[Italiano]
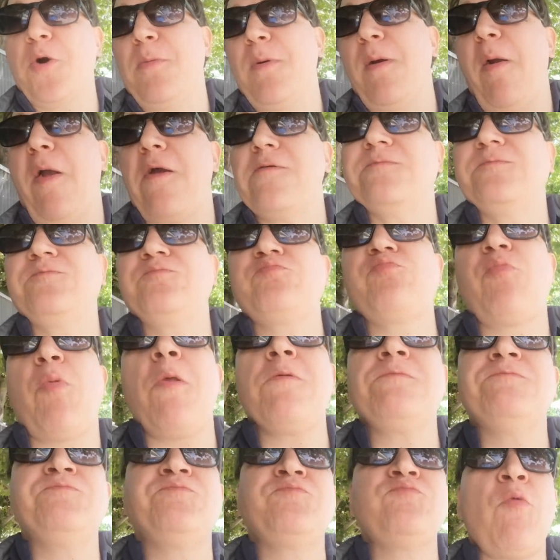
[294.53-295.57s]
come
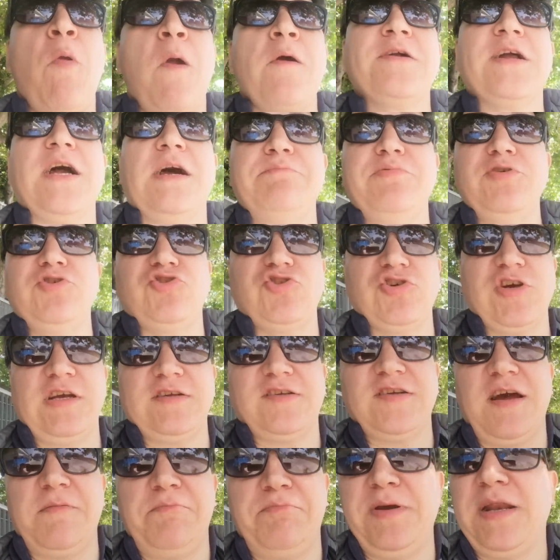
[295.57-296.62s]
capisci che
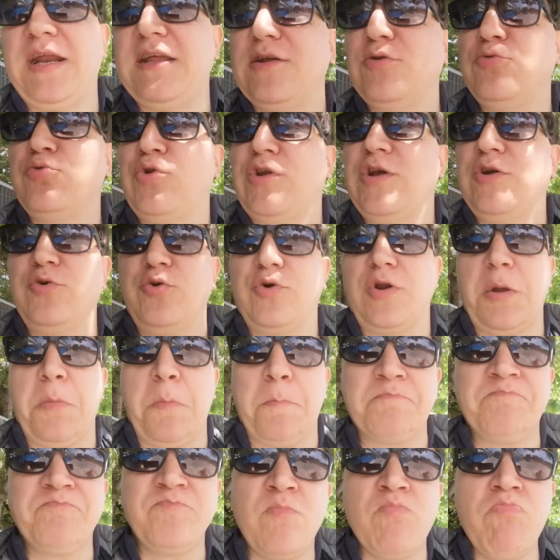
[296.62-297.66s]
se è appena dato un rigore
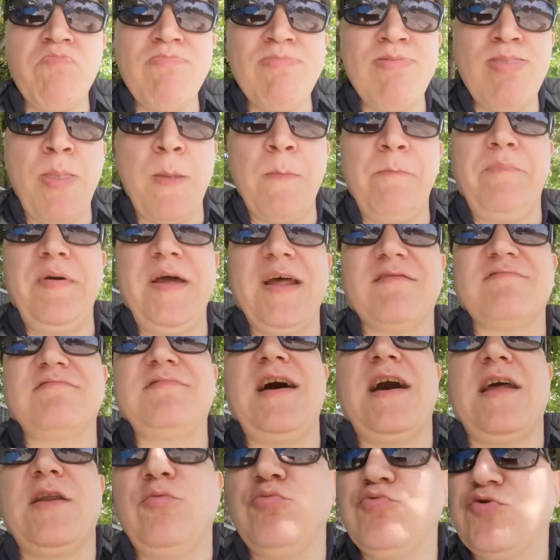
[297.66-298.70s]
per
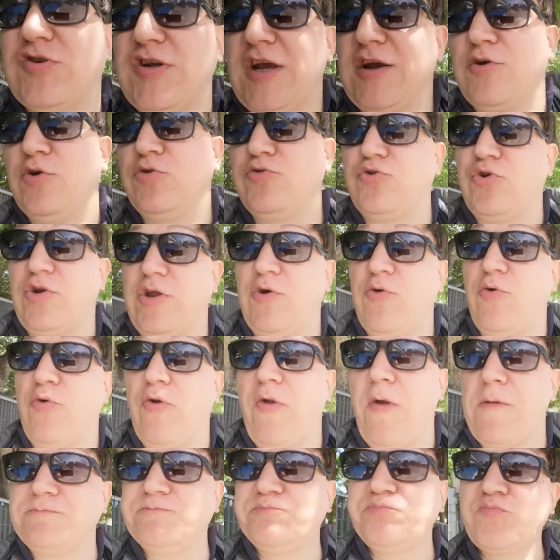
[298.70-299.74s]
dare un secondo
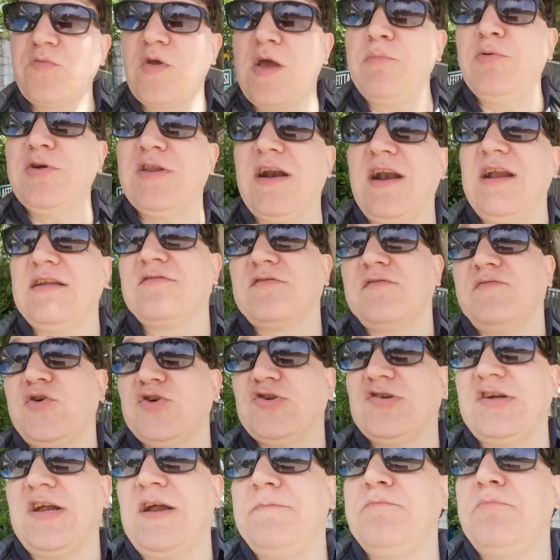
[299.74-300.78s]
rigore, che poi tra l'altro
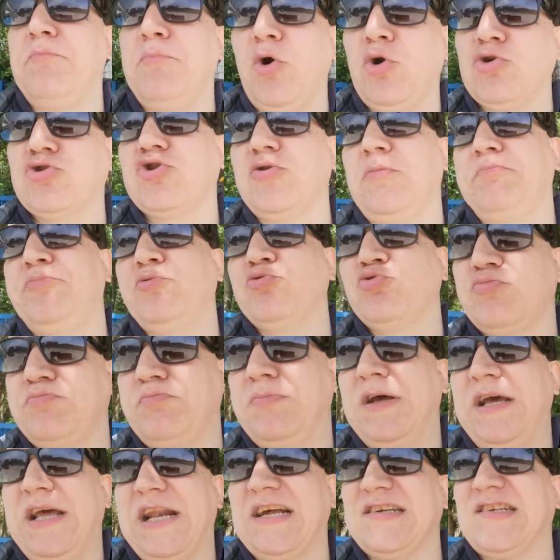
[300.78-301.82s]
forse era molto più
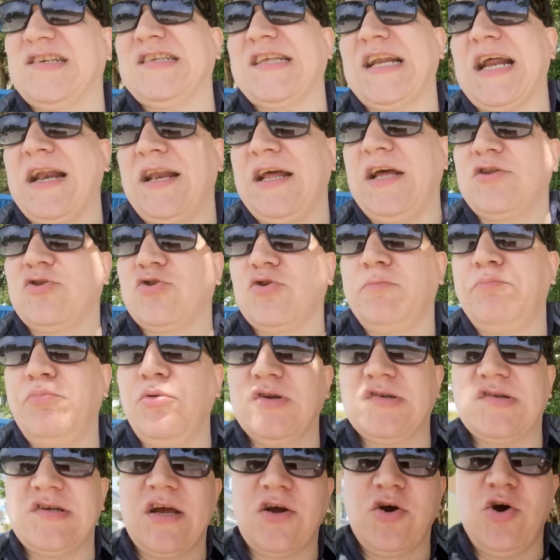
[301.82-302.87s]
era stranetto più
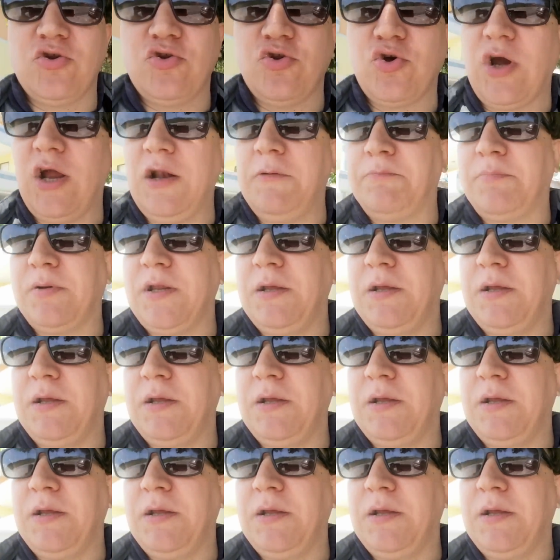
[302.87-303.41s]
il secondo che il